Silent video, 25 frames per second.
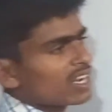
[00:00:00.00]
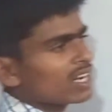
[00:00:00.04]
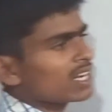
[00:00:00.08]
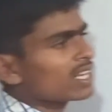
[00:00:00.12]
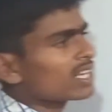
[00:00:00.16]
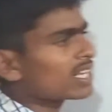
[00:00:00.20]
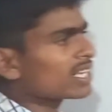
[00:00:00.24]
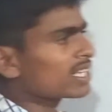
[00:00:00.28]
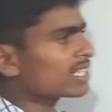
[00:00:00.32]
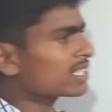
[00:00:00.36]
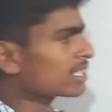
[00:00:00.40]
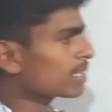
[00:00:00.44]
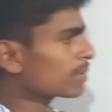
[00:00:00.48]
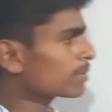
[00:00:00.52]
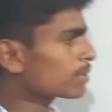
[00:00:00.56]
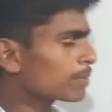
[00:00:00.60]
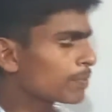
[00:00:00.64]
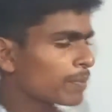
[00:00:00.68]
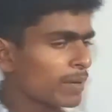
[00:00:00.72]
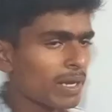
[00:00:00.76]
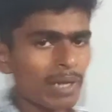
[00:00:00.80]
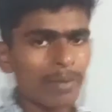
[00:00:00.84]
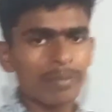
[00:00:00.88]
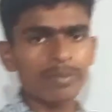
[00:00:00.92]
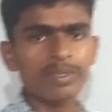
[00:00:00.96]
निकालने के लिए
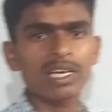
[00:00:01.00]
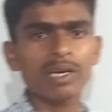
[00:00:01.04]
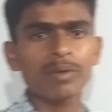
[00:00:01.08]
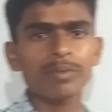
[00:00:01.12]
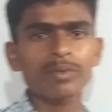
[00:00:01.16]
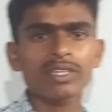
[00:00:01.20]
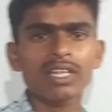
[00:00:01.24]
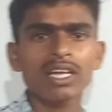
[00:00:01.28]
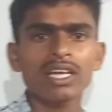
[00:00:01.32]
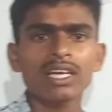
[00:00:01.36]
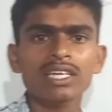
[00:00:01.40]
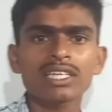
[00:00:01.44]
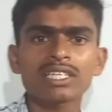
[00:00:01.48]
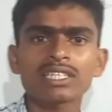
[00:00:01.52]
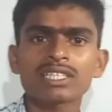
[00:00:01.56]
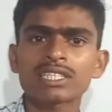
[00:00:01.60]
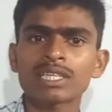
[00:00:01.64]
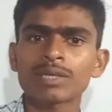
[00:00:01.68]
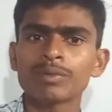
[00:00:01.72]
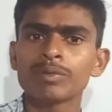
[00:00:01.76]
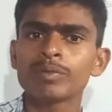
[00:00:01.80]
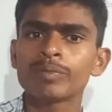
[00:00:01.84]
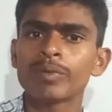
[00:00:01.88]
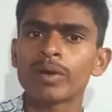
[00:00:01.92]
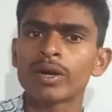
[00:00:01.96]
सबसे पहले हम क्या बताएं कि
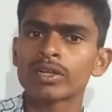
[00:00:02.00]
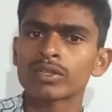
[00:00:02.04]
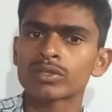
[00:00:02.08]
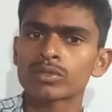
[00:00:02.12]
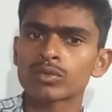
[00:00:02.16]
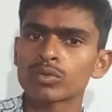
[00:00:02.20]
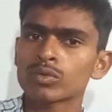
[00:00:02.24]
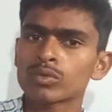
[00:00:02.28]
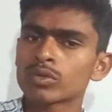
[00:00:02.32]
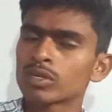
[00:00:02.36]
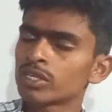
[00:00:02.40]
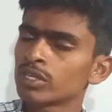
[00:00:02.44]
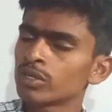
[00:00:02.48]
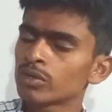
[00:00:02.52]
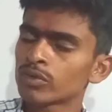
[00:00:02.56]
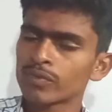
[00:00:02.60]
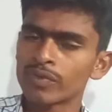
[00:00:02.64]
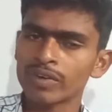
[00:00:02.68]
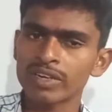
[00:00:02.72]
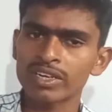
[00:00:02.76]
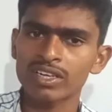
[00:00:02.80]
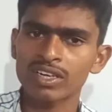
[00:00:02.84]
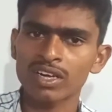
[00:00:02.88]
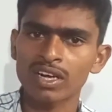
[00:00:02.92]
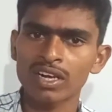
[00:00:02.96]
सभी भाजकों का
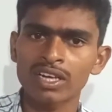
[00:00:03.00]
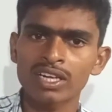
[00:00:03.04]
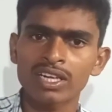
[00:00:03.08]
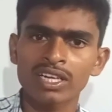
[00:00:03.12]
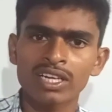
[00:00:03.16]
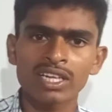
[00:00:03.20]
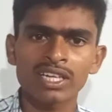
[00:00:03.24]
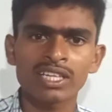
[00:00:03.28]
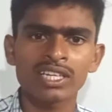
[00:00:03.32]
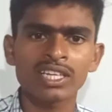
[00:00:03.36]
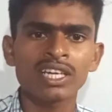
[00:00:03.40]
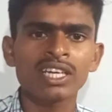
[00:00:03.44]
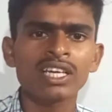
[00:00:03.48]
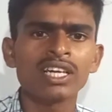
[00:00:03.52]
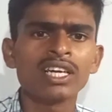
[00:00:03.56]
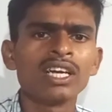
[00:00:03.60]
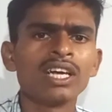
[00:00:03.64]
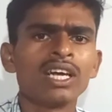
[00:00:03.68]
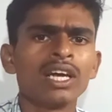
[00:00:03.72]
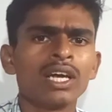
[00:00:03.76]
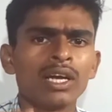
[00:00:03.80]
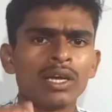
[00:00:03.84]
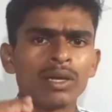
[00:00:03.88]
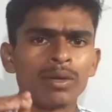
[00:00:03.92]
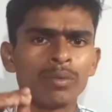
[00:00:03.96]
योगफल निकालने के लिए
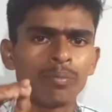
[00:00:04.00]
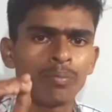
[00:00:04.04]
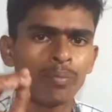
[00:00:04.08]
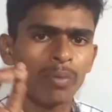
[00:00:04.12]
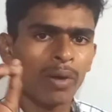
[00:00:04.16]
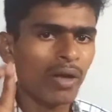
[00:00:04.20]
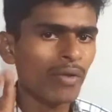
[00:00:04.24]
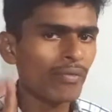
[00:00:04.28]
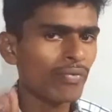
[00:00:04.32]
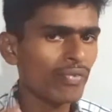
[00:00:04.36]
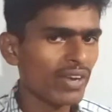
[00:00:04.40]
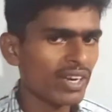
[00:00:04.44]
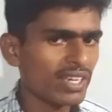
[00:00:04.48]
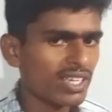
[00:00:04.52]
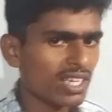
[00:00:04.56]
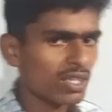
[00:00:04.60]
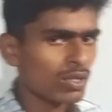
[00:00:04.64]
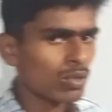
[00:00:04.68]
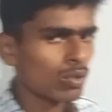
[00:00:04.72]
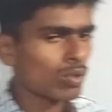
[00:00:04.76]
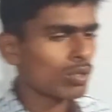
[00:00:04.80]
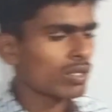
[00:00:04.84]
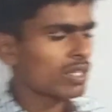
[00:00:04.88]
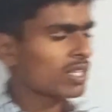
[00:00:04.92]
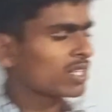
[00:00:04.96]
प्राइम
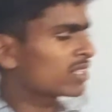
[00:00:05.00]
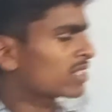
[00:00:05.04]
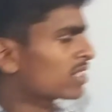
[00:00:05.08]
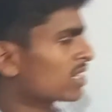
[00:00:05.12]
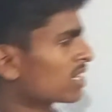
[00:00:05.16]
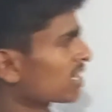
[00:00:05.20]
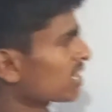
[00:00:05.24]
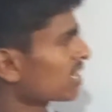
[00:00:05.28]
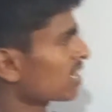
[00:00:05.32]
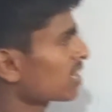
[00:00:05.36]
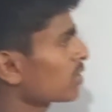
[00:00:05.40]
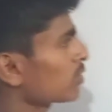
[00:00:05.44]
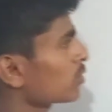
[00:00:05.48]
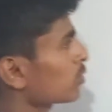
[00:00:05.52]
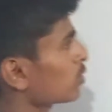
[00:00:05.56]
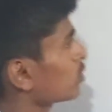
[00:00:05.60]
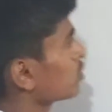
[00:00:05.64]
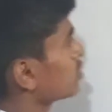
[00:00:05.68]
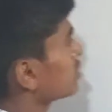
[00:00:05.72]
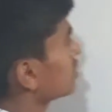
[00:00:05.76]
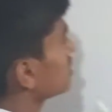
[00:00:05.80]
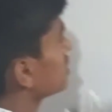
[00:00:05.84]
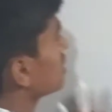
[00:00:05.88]
फैक्टर तोड़ते हैं संख्या को तो